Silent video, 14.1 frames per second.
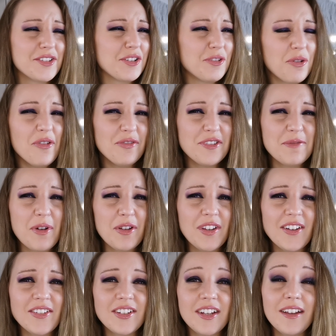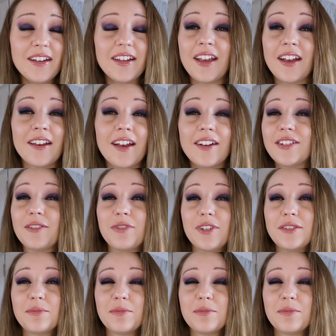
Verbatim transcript: j'ai trop envie de m'en acheter un !» Et à chaque fois,